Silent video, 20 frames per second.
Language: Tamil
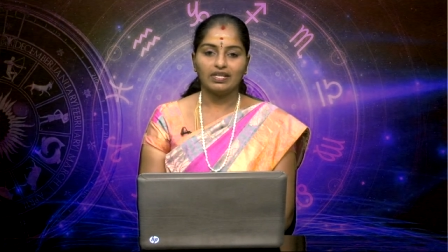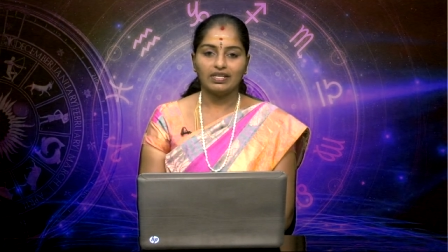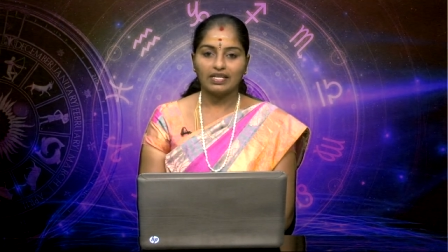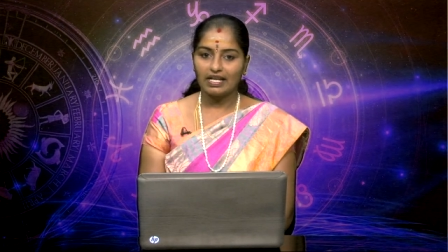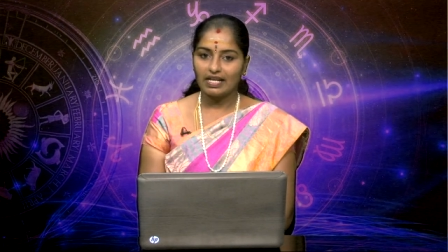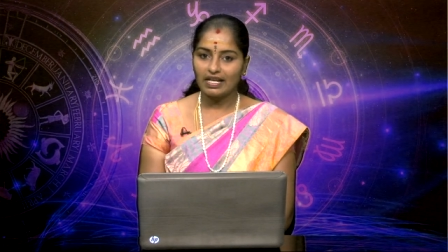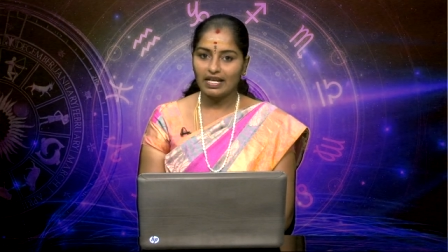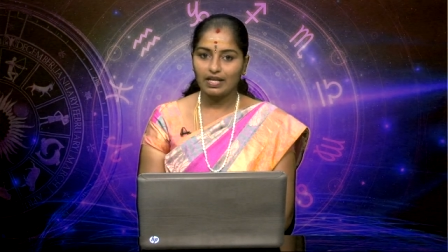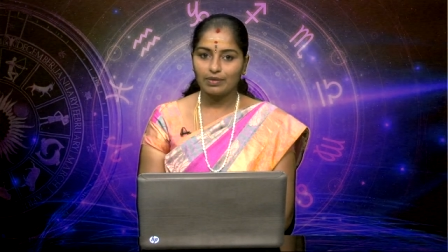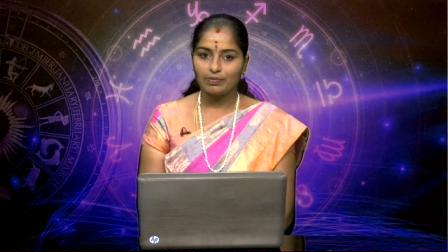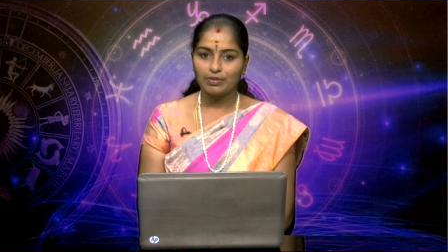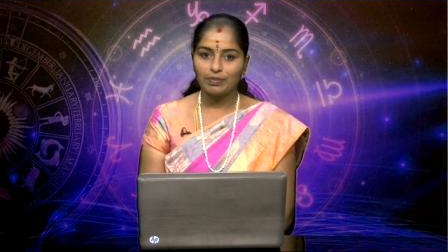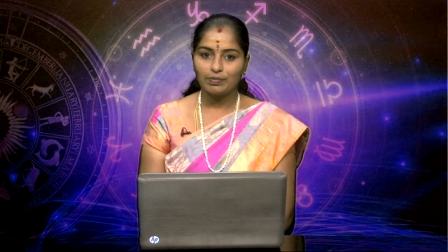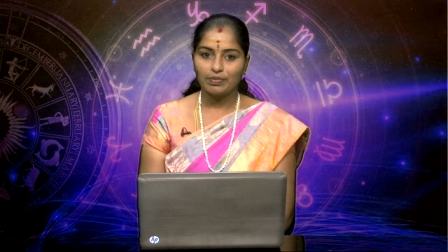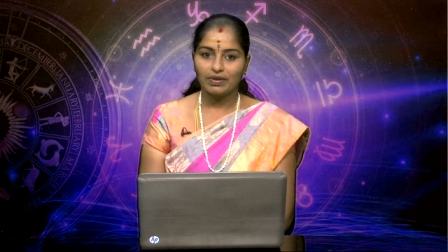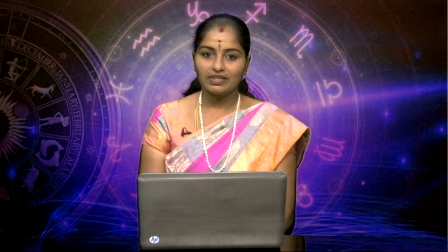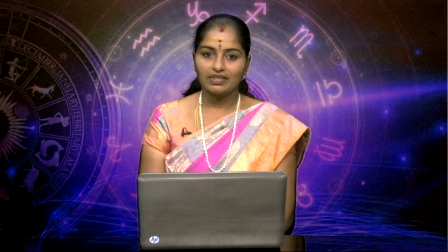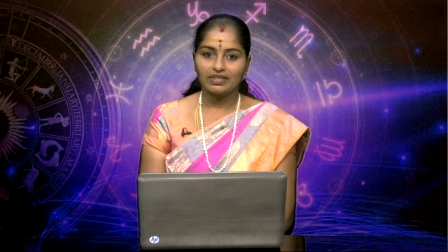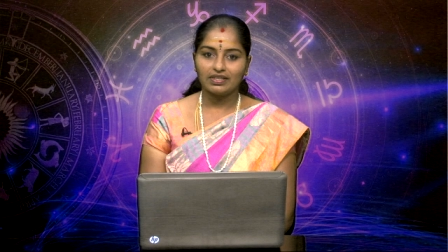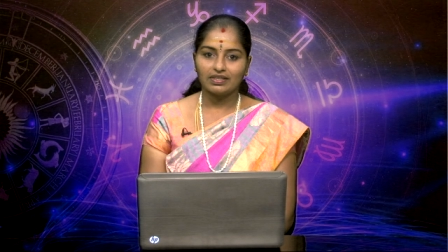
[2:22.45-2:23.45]
எல்லாருமே
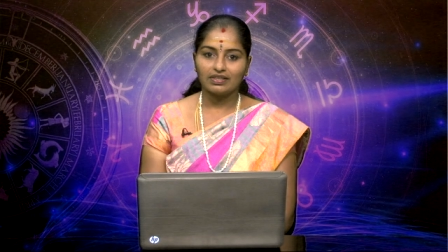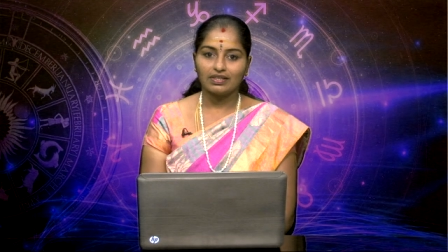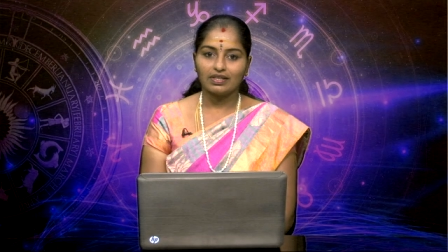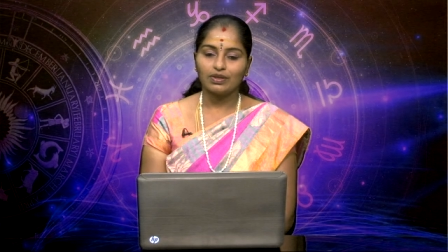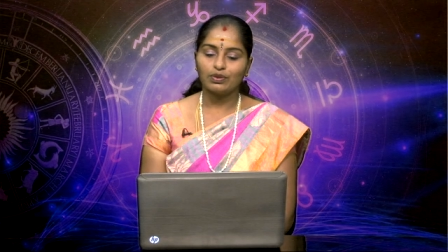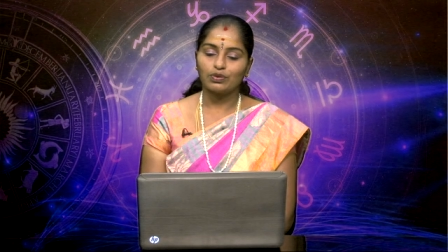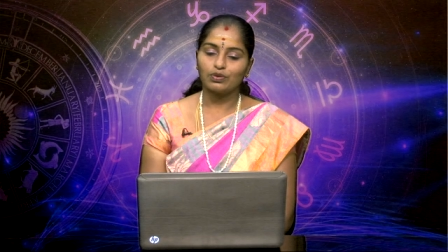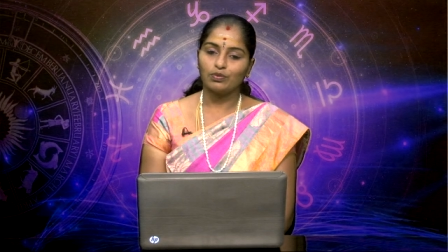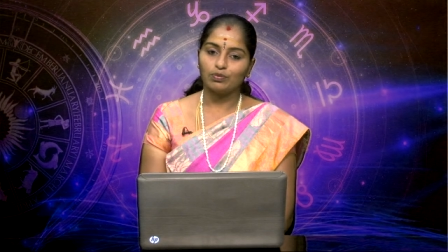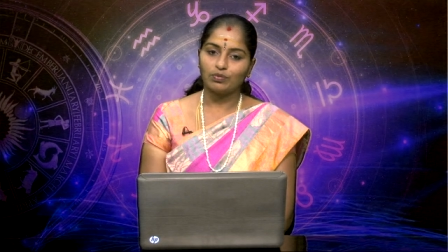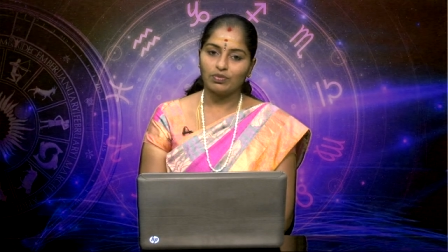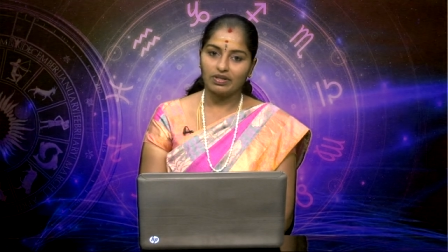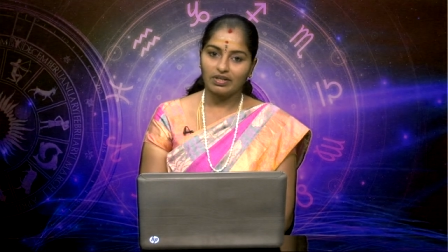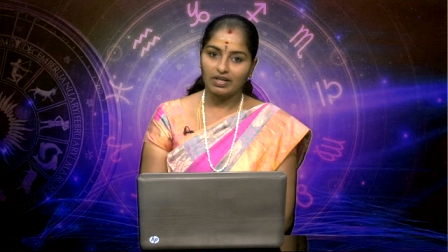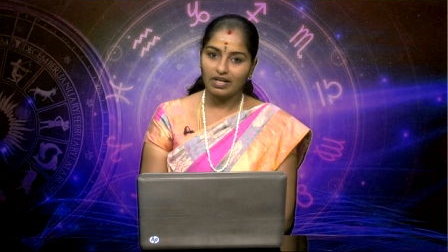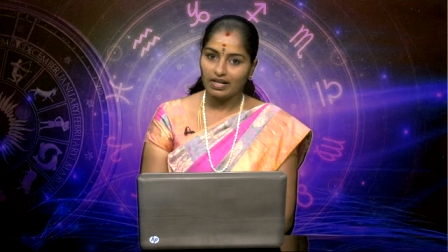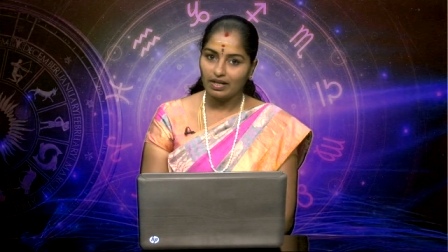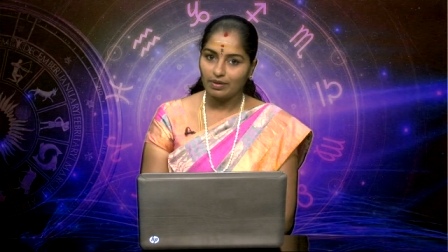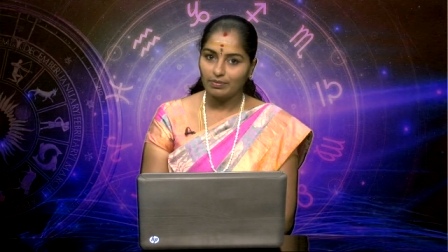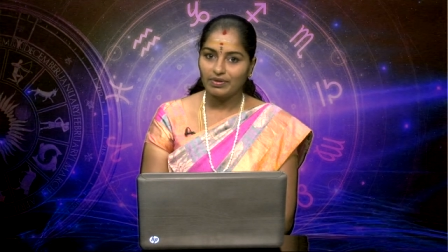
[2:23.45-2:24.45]
பார்த்திங்கன்னா ரொம்ப
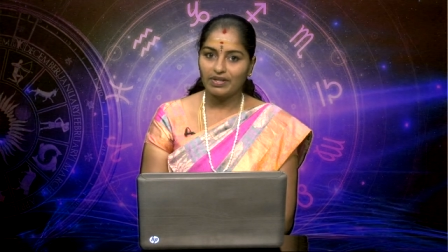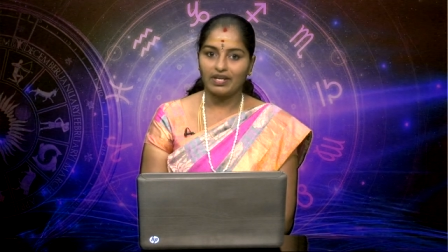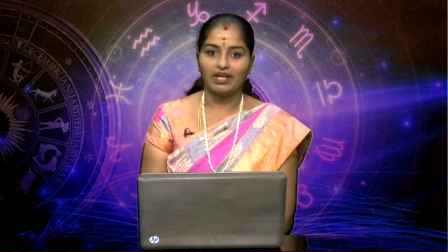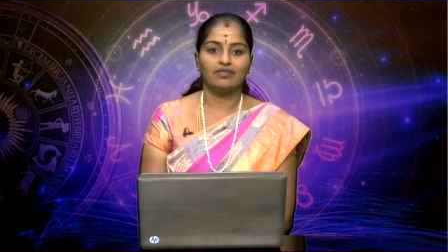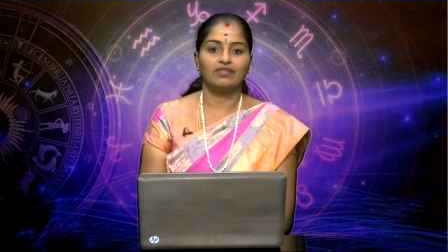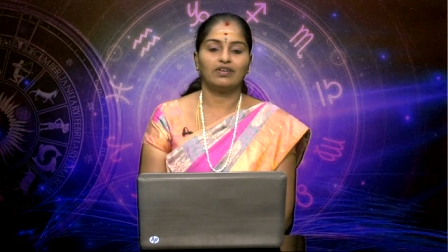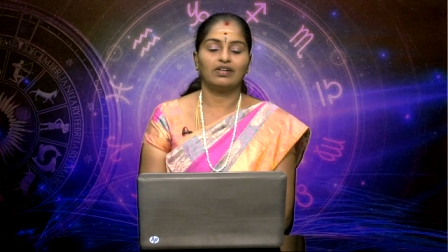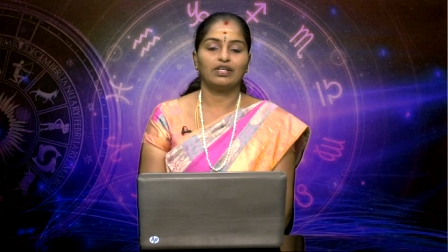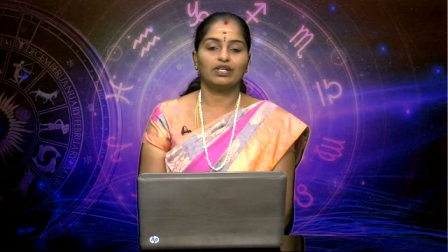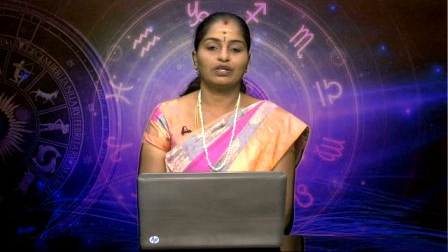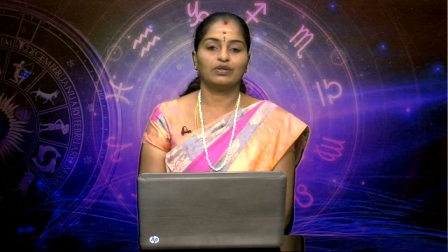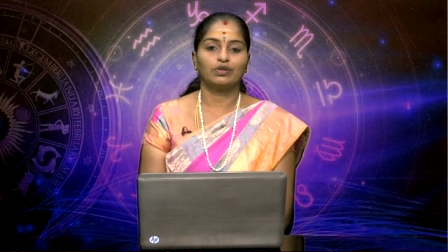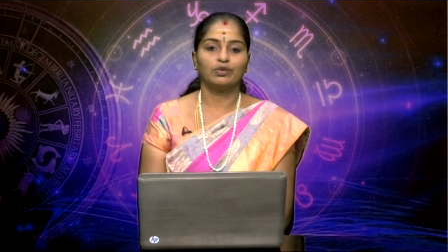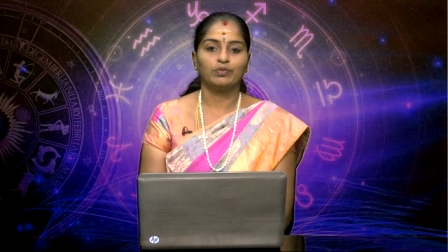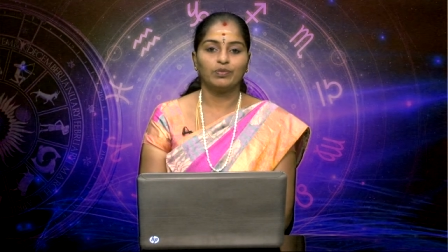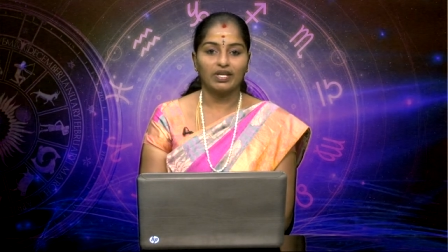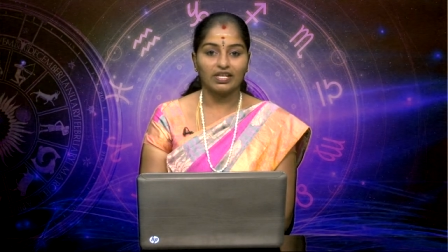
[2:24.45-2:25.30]
நல்லபடியாக வளரணும்